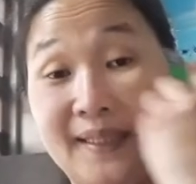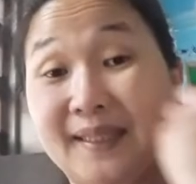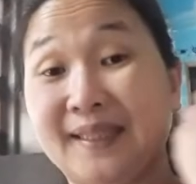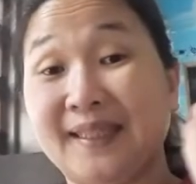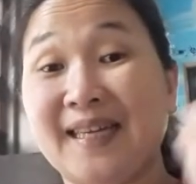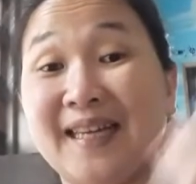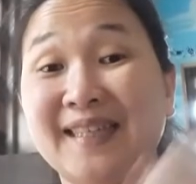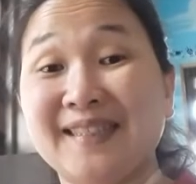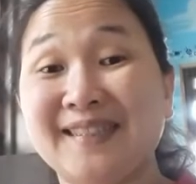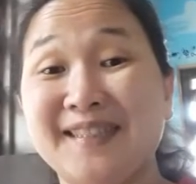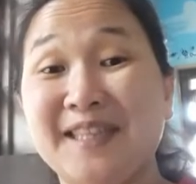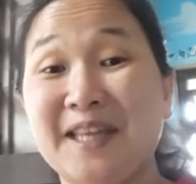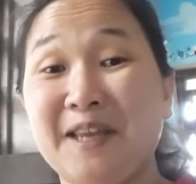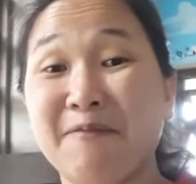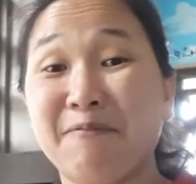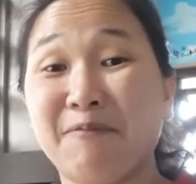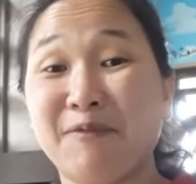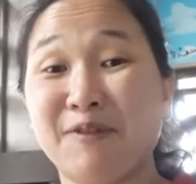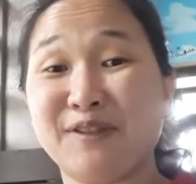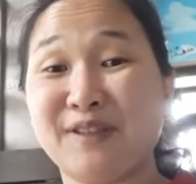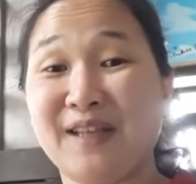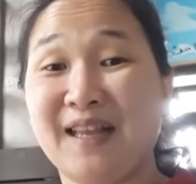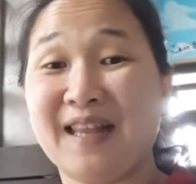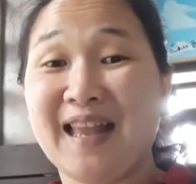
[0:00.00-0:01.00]
God's day
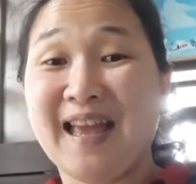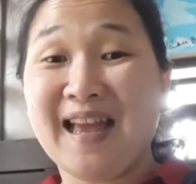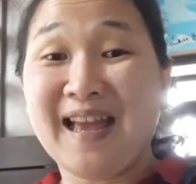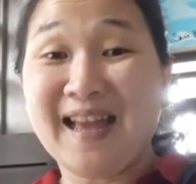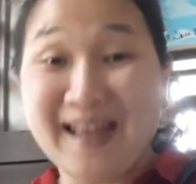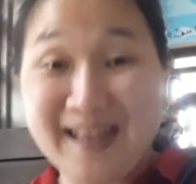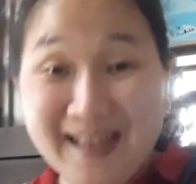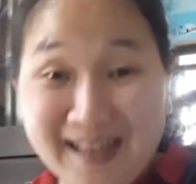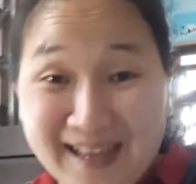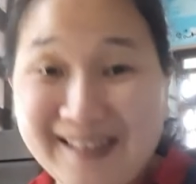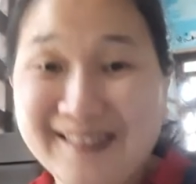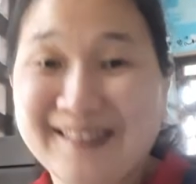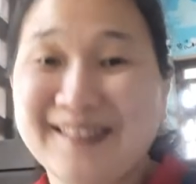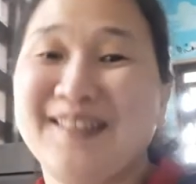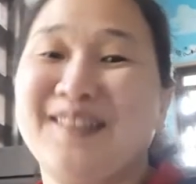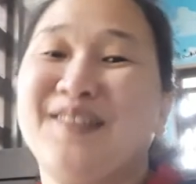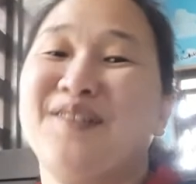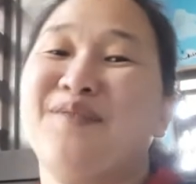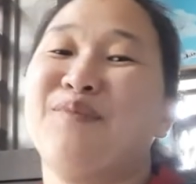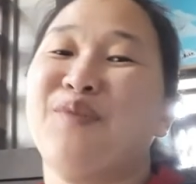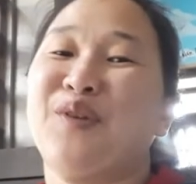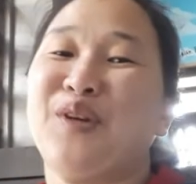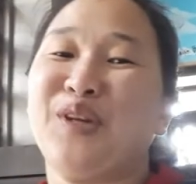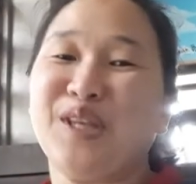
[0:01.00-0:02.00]
po sa lahat.
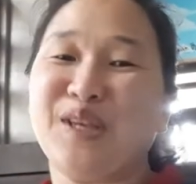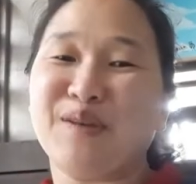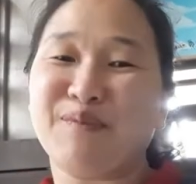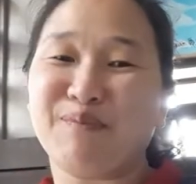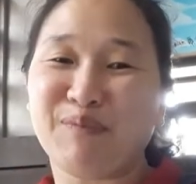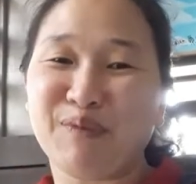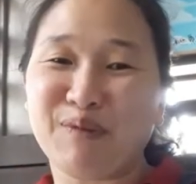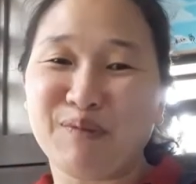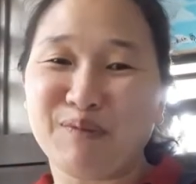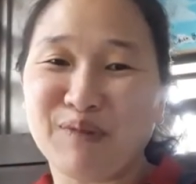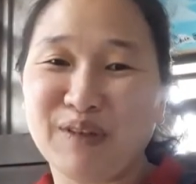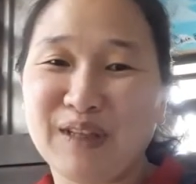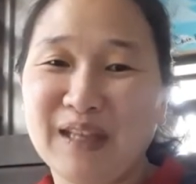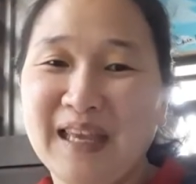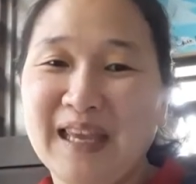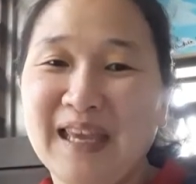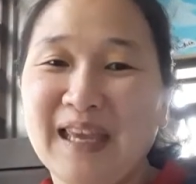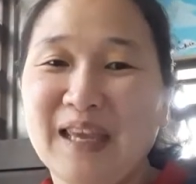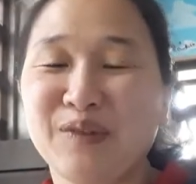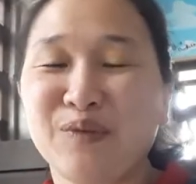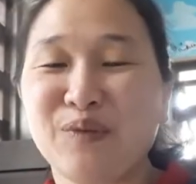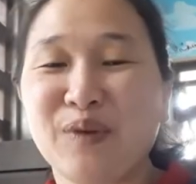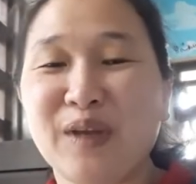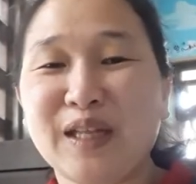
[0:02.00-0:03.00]
Good morning po
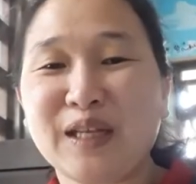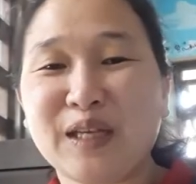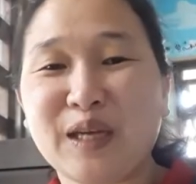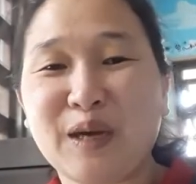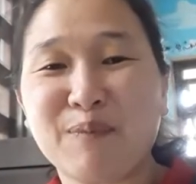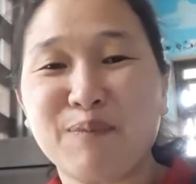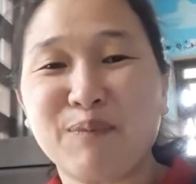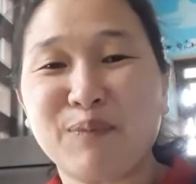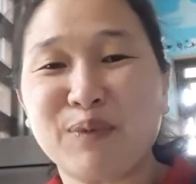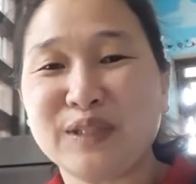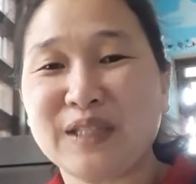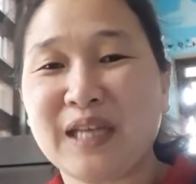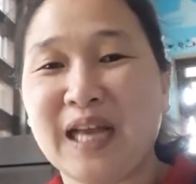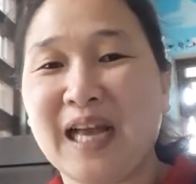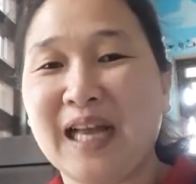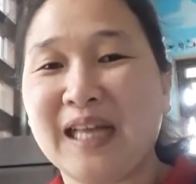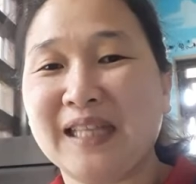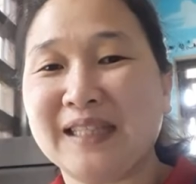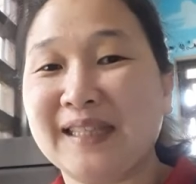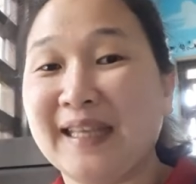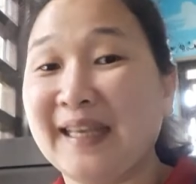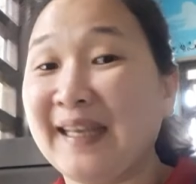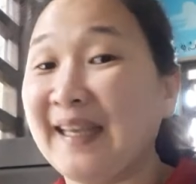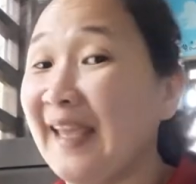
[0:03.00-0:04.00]
muli and welcome po
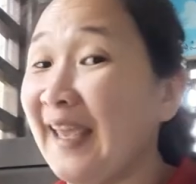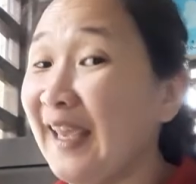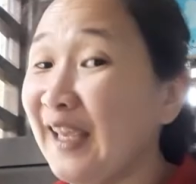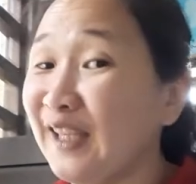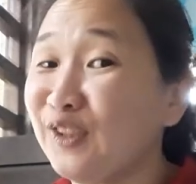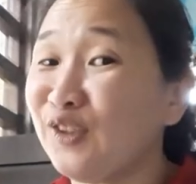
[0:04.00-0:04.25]
sa ating